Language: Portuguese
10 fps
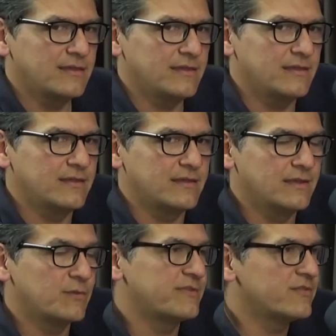que,
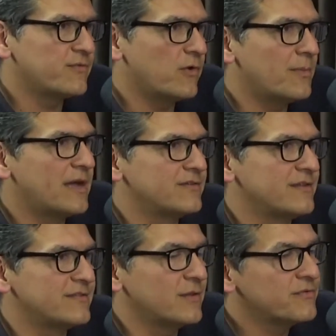que, não estejam formados.
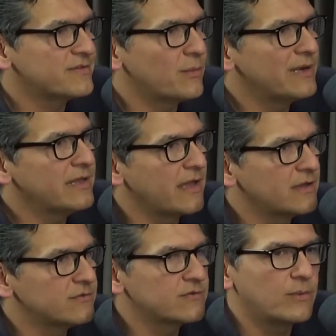Eles não estão
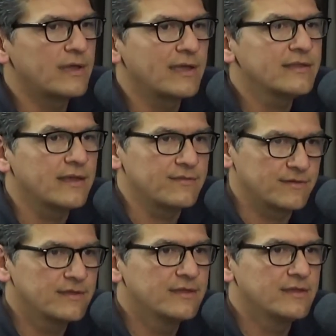alinhados com a
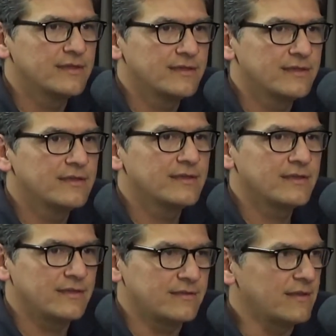realidade.
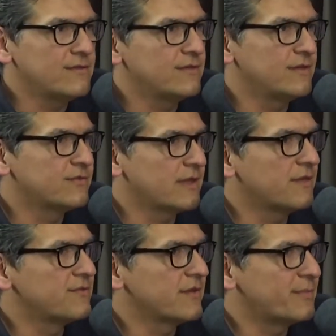Uhum. Entende? Isso é que
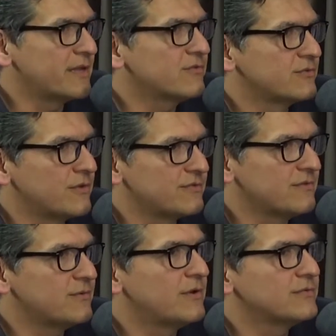a gente aprende dos nossos
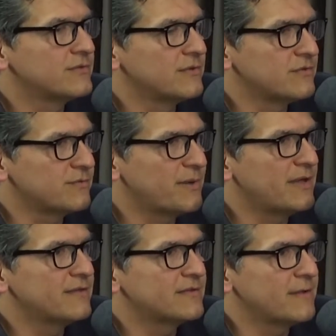avós, dos nossos
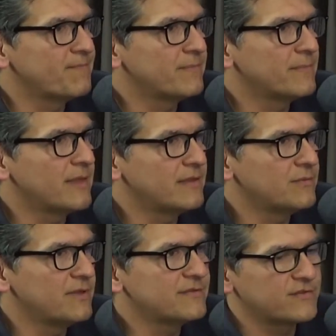pais, tá?
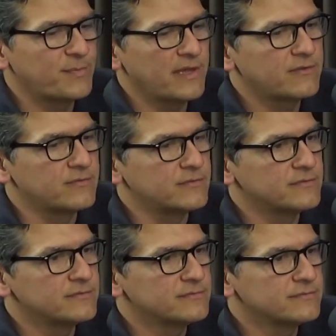Então, nesse aspecto,
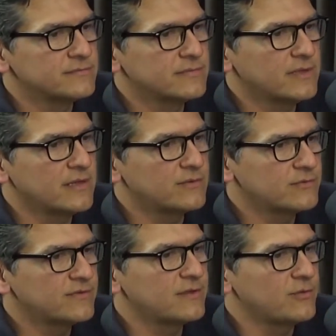é
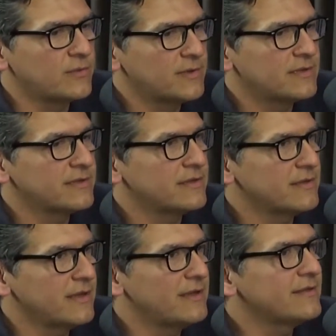todo sintoma
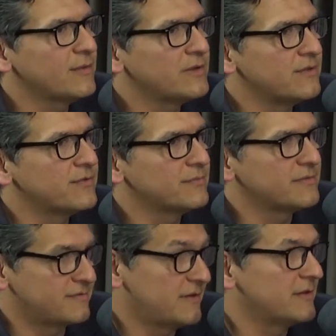ele tem origem,
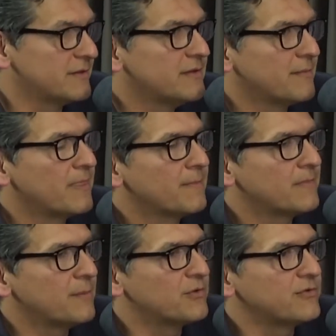sim,
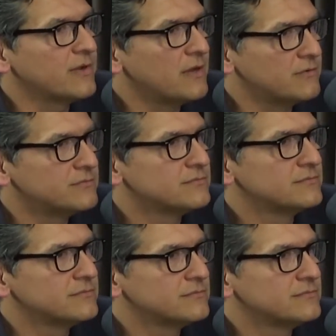emocional.
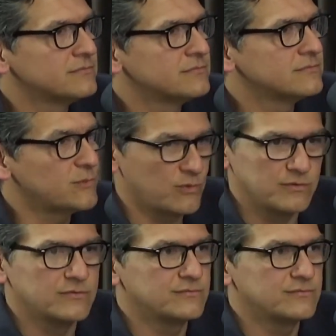Todo,